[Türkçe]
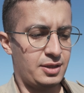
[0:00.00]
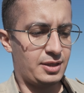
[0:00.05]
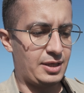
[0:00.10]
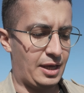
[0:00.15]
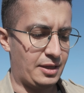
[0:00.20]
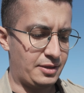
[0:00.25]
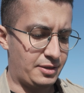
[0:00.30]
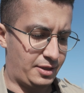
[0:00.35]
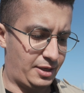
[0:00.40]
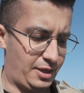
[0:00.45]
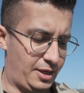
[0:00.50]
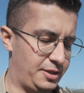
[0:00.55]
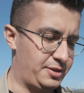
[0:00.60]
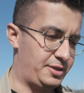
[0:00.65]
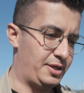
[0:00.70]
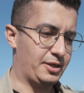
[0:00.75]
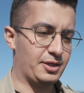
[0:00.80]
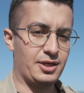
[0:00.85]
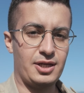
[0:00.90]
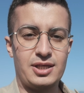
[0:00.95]
Kendine
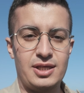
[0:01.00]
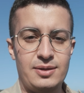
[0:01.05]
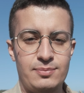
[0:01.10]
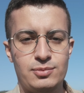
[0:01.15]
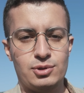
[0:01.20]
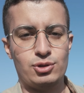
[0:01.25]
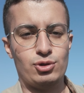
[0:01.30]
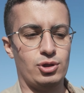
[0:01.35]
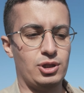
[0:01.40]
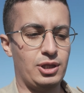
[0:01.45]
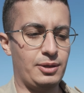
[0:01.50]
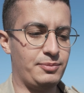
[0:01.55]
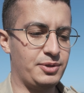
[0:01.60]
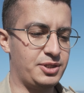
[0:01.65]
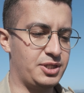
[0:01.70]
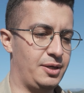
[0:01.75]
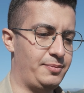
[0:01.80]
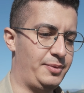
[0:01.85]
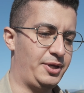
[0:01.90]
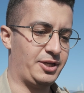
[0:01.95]
entegre gimbal olan bir
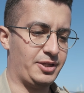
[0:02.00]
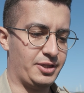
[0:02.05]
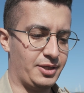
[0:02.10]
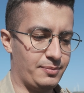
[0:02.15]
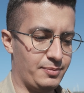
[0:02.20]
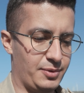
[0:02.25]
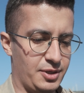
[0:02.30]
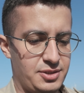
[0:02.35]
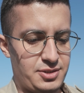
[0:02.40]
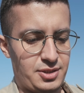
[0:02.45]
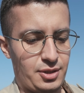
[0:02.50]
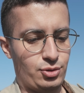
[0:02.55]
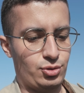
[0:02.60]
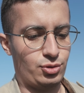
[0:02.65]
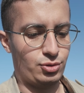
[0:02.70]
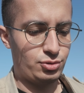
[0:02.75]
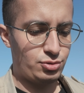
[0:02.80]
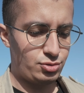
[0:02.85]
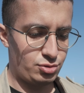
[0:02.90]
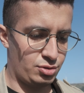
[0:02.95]
kameradan
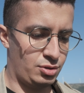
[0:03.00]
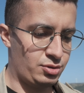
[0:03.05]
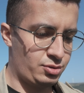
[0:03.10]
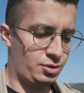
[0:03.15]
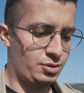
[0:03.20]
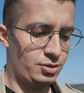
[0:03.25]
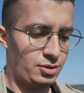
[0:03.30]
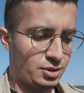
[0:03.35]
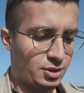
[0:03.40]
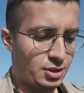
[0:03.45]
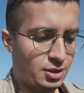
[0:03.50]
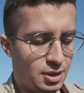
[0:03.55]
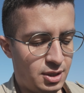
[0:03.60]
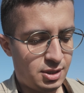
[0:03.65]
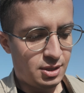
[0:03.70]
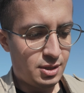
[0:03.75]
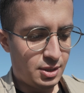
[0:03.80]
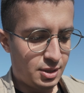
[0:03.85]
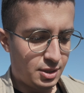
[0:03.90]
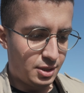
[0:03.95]
bahsediyoruz.
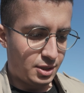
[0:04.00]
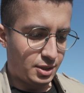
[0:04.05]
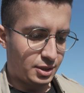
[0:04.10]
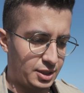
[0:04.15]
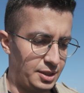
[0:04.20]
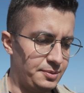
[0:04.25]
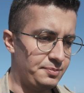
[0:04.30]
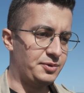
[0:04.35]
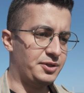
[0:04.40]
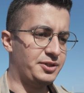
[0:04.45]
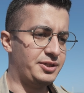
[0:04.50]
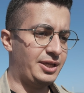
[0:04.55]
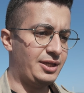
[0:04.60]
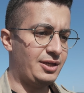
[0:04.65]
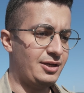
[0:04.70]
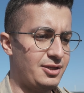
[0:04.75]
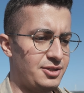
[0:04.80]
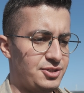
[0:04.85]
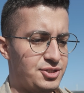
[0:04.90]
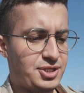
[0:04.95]
Gimbal
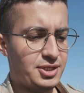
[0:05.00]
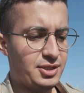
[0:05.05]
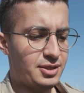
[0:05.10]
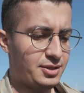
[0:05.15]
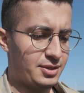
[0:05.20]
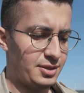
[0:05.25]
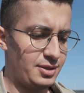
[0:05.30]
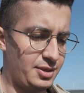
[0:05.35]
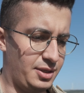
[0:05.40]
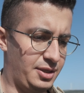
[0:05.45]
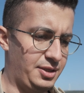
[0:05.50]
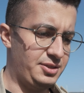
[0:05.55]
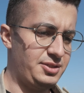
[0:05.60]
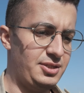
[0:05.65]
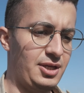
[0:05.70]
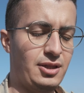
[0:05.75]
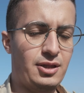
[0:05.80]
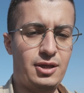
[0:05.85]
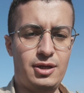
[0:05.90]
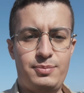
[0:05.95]
denilince
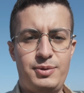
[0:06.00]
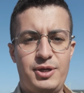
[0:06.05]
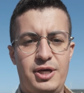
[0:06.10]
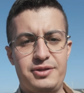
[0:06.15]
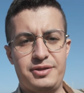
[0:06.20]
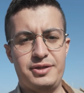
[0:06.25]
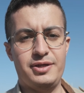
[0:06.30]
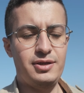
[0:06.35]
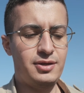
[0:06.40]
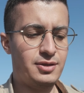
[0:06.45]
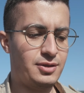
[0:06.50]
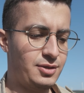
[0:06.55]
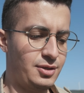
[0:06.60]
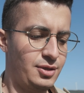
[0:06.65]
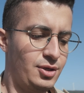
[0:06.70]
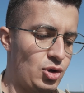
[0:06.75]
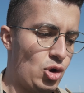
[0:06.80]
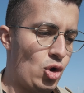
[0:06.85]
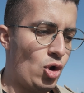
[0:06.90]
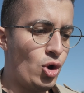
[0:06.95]
insanlar bir anda
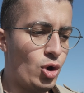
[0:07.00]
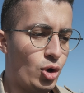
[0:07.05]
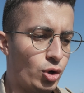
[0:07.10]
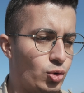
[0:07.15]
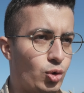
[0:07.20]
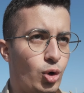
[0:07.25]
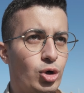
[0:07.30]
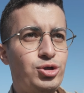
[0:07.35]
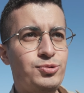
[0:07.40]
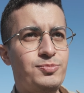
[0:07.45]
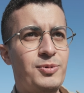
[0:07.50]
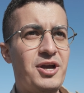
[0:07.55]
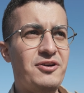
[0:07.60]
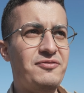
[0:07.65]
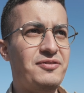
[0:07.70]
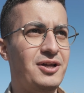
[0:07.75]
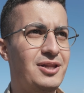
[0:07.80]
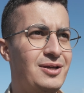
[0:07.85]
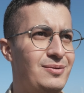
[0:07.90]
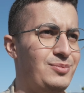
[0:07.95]
koşmaya
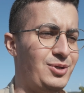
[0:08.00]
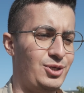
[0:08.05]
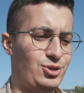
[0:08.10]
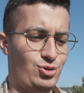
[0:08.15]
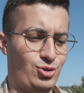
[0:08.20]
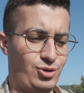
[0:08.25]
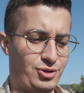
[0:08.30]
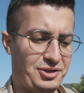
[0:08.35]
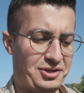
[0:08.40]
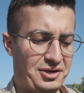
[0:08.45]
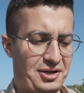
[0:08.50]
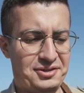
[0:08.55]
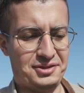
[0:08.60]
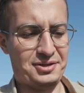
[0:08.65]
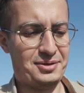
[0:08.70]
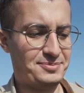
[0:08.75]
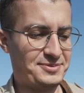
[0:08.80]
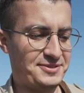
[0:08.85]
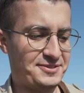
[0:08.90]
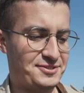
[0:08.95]
falan başlıyorlar
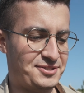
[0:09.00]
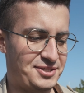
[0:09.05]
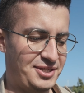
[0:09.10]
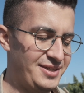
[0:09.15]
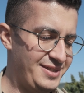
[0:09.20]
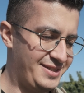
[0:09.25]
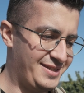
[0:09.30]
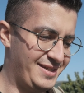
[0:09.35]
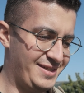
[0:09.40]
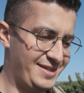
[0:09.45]
anlamsızca.